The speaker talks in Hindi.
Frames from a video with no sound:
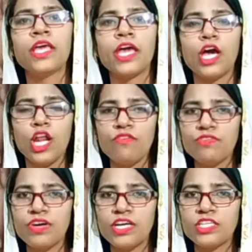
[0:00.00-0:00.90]
हेलो
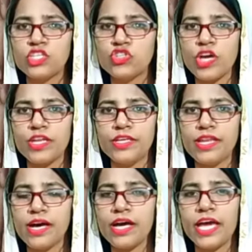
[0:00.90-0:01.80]
विवान दिस
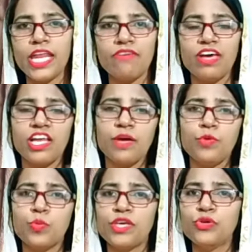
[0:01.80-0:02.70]
शहनीला एंड आई वेलकम
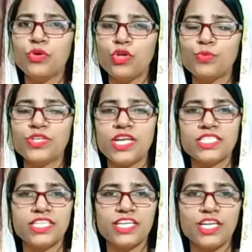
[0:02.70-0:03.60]
टू माय यूट्यूब चैनल
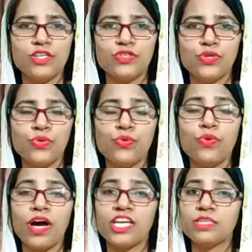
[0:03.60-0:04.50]
स्टडी एडिशिनो
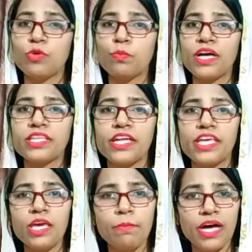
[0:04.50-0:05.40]
आज हम लोग बात
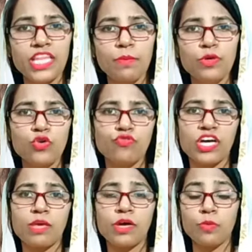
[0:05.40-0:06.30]
करेंगे बादामी गुफा
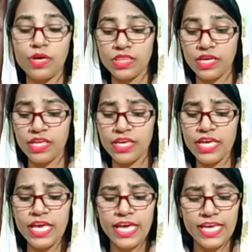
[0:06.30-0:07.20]
के बारे में बात करेंगे
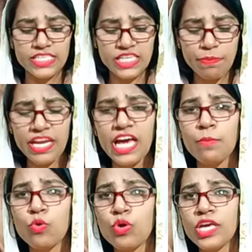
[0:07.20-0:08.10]
इससे पहले हम
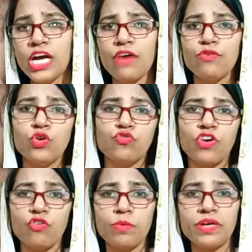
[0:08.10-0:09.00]
लोगों ने काफ़ी
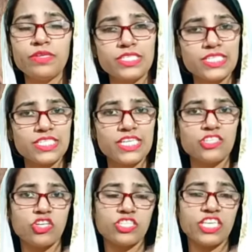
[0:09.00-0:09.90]
गुफाओं के बारे में डिस्कस किया
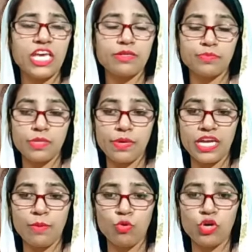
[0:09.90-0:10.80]
जैसे कि सबसे पहले
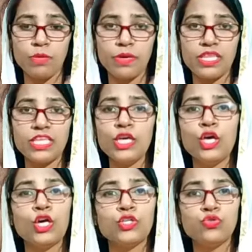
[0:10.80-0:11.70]
हम लोगों ने पढ़ी थी
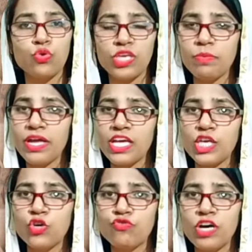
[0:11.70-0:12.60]
जोगीमारा की
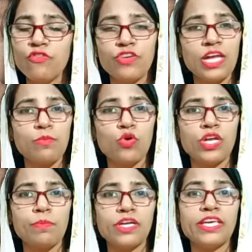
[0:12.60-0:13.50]
गुफा फिर हम लोगों ने
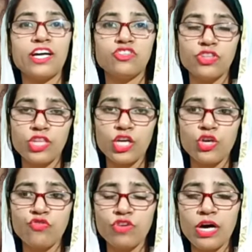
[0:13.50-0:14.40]
पढ़ी अजंता की
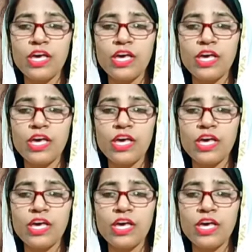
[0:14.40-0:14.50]
गुफा